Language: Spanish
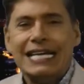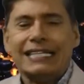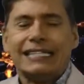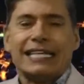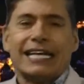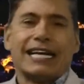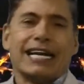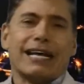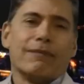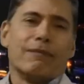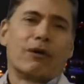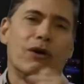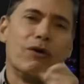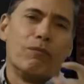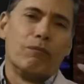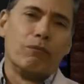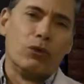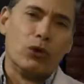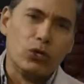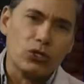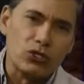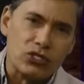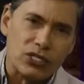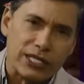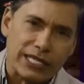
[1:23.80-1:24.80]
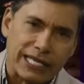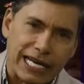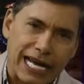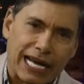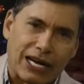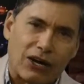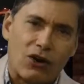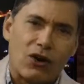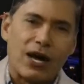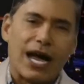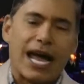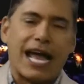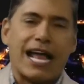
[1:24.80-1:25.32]
Tenemos música
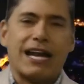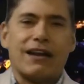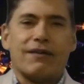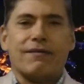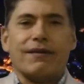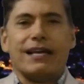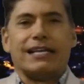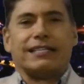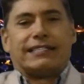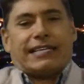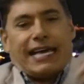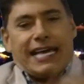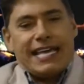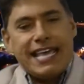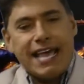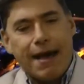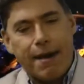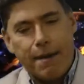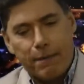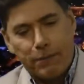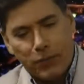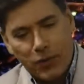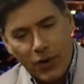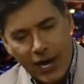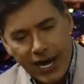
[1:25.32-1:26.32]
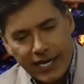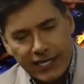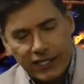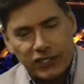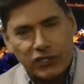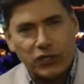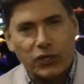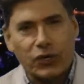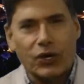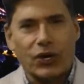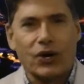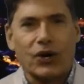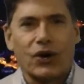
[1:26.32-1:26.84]
con Elvis, que ya ha
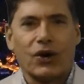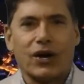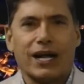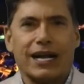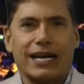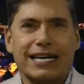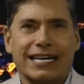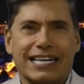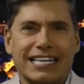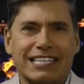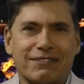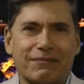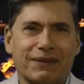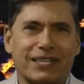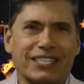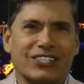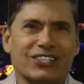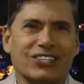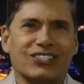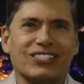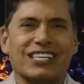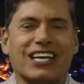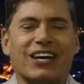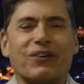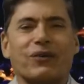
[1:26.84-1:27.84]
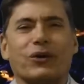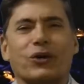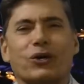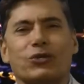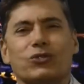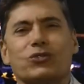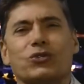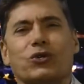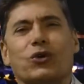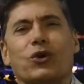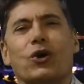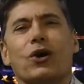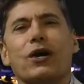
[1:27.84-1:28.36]
puesto el ritmito
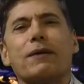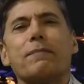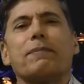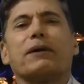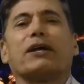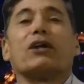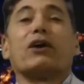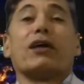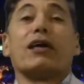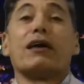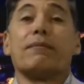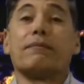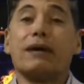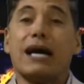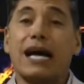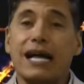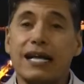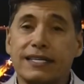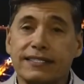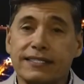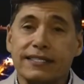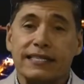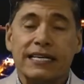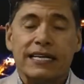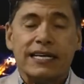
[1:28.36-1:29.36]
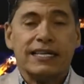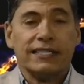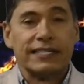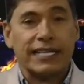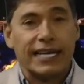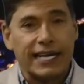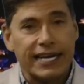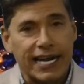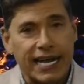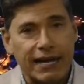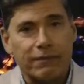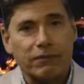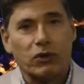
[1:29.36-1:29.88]
sabroso hoy. Pero además,
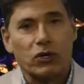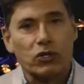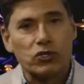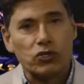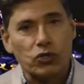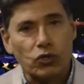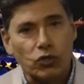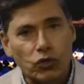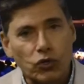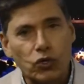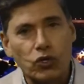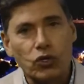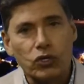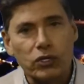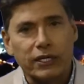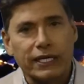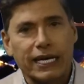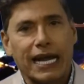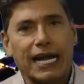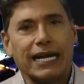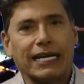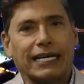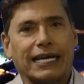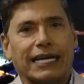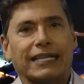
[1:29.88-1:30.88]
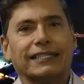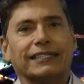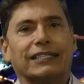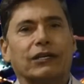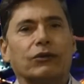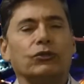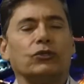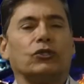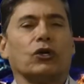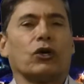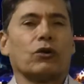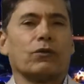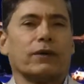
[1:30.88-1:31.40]
tenemos un gran
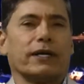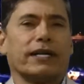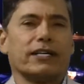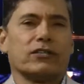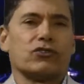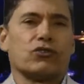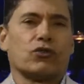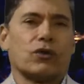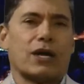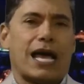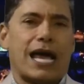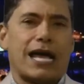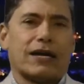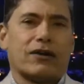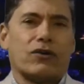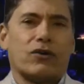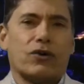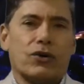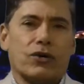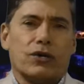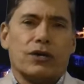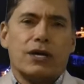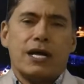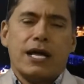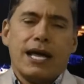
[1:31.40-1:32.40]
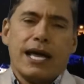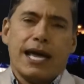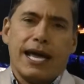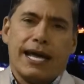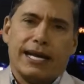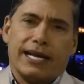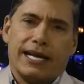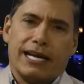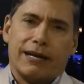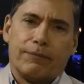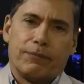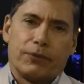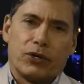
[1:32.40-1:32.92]
cantautor venezolano
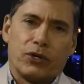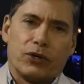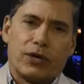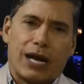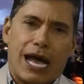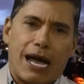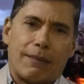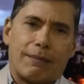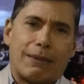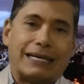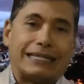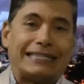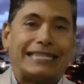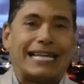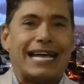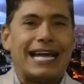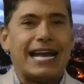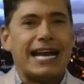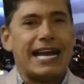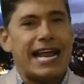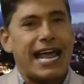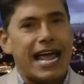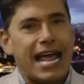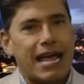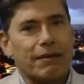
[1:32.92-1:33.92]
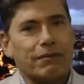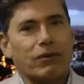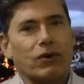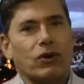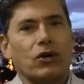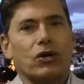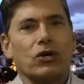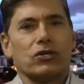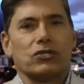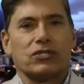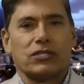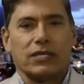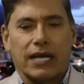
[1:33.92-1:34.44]
en el programa.
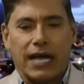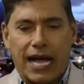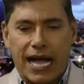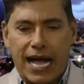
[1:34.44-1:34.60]
Tenemos